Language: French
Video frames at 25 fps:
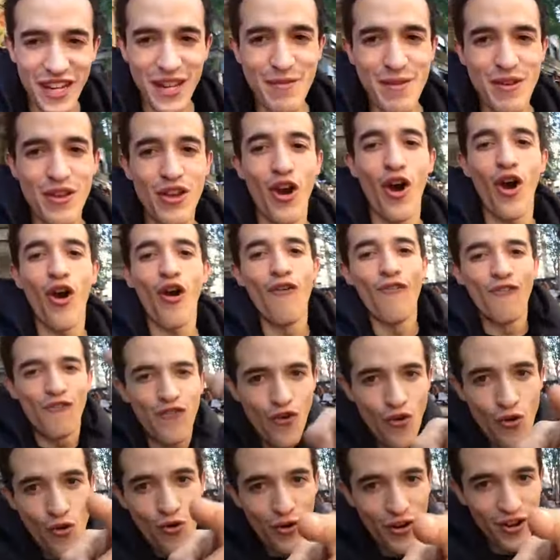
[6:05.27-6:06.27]
est les meilleurs.
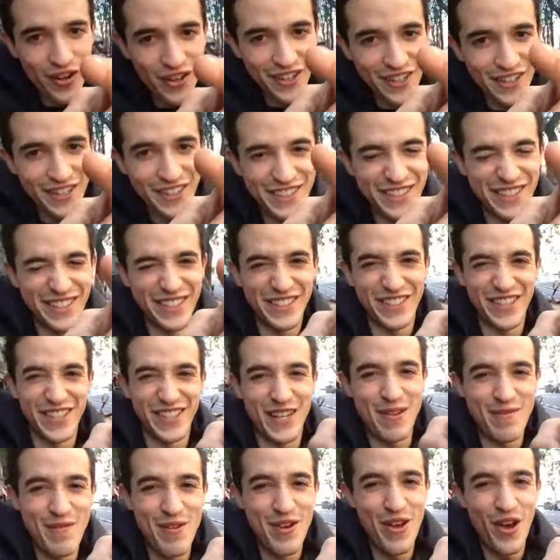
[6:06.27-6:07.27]
Vous, vous
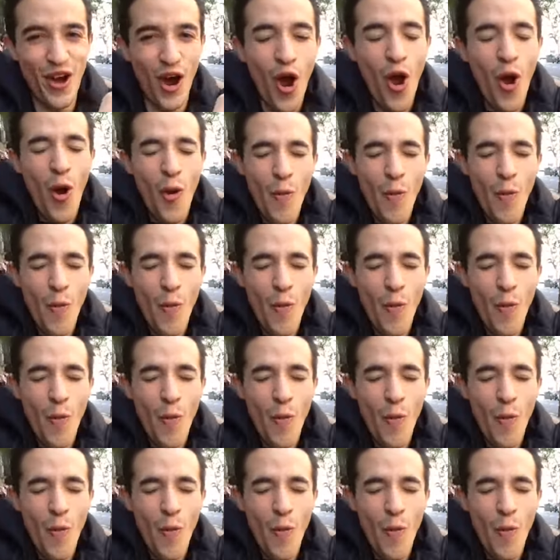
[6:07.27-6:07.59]
êtes les meilleurs.